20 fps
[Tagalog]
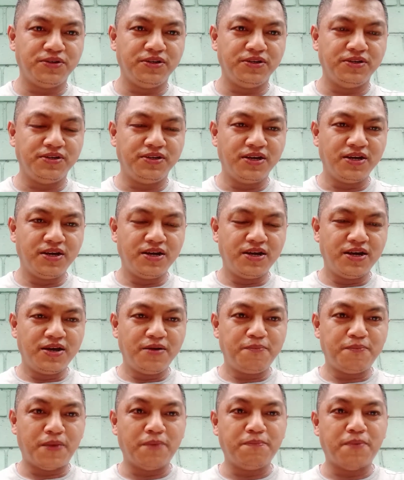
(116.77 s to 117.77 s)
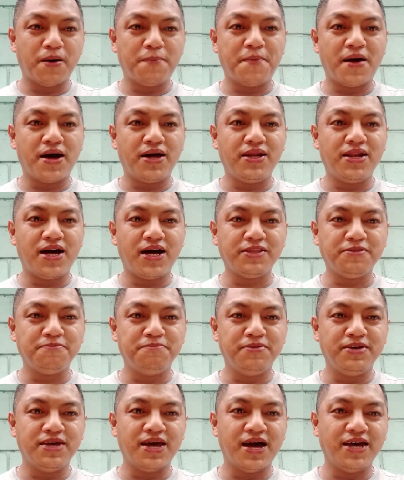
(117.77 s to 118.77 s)
ay pagpapala
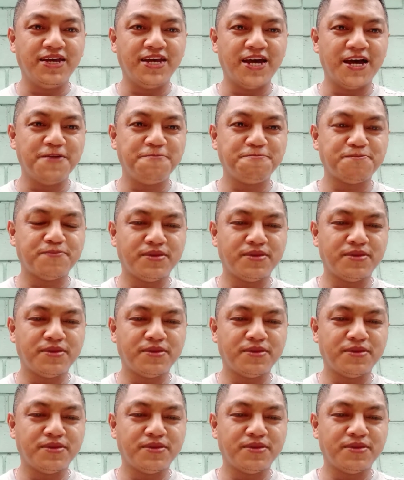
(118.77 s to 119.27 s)
at biyaya.